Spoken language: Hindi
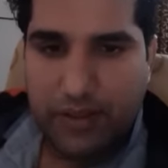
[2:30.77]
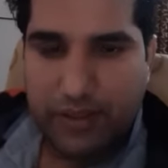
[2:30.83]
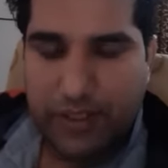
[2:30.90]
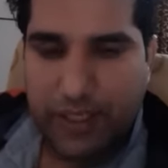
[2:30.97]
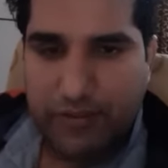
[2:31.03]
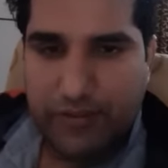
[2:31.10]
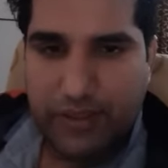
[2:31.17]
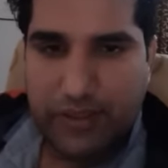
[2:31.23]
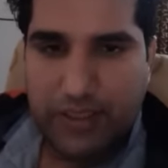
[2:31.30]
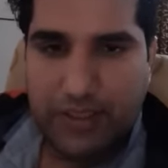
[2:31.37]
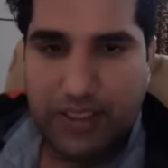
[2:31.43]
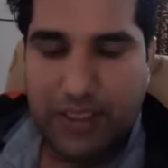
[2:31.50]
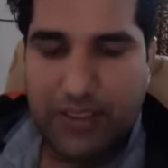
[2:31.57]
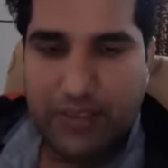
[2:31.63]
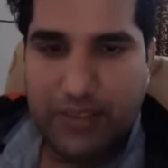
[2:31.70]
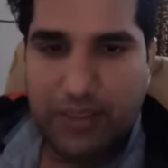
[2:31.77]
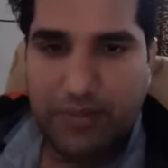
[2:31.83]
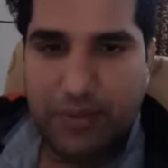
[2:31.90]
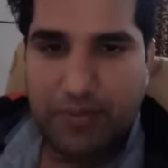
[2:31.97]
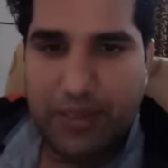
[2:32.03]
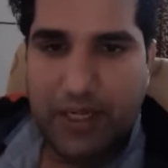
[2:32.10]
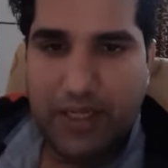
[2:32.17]
दैवीय सिद्धांत से
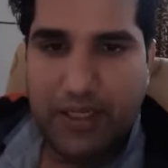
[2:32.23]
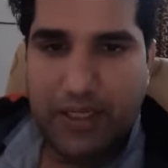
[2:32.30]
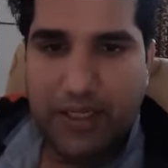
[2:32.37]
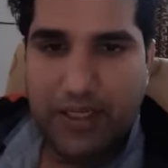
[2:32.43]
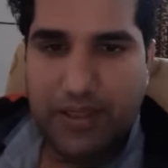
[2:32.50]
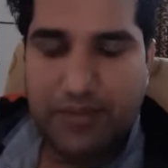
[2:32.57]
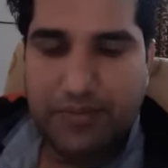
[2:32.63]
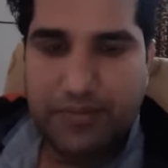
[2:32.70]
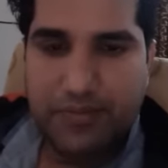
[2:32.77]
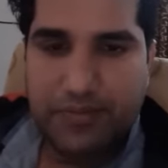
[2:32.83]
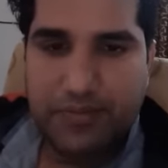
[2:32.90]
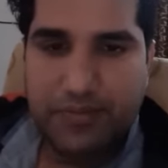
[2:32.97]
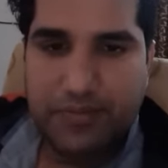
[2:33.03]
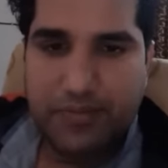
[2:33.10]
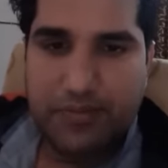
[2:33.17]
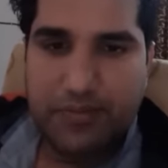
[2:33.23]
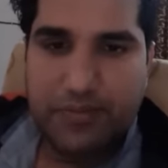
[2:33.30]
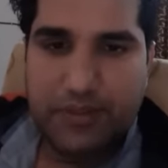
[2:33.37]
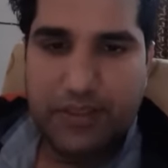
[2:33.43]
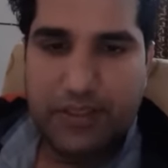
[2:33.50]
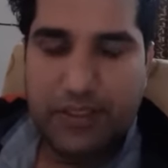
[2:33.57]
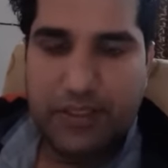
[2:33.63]
अभिप्राय है
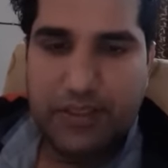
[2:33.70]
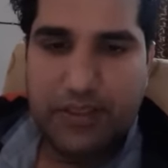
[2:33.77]
कि